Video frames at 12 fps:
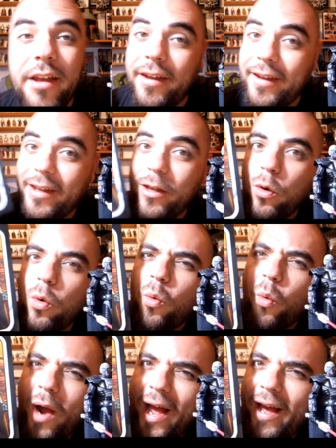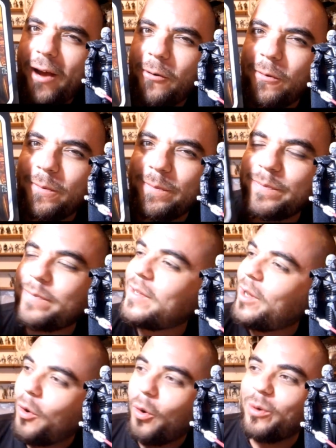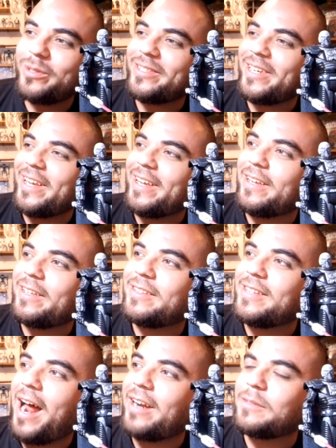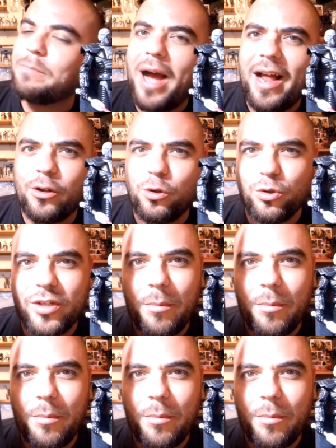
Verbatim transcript: y Oh, sí. Darth Malgus,